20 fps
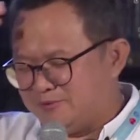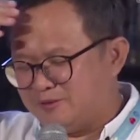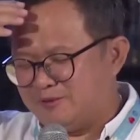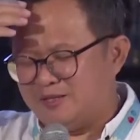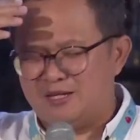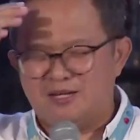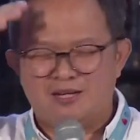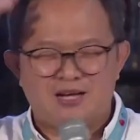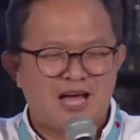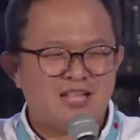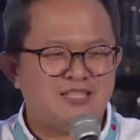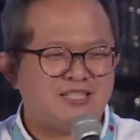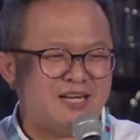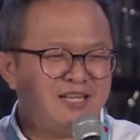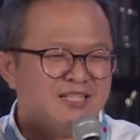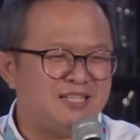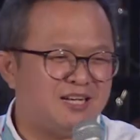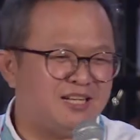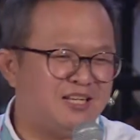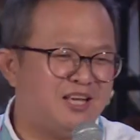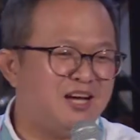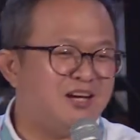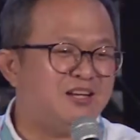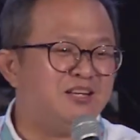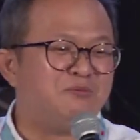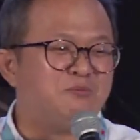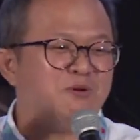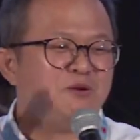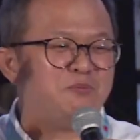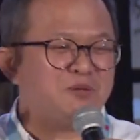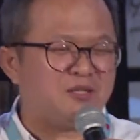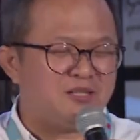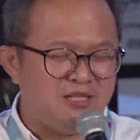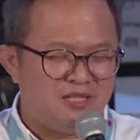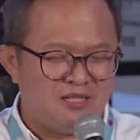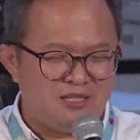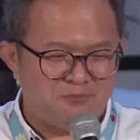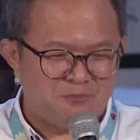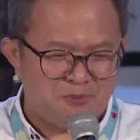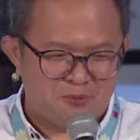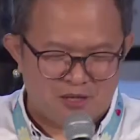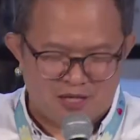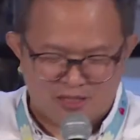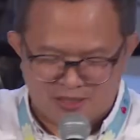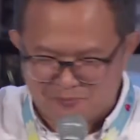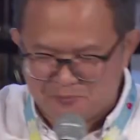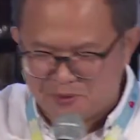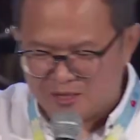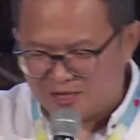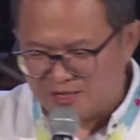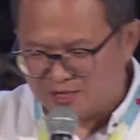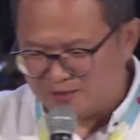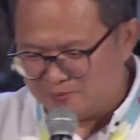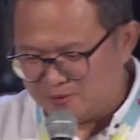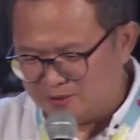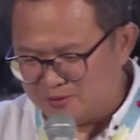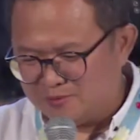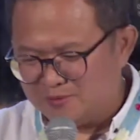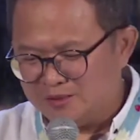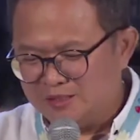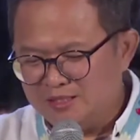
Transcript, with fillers: uh, ancang-ancang, oh ya mau pergi liburan kemana gitu.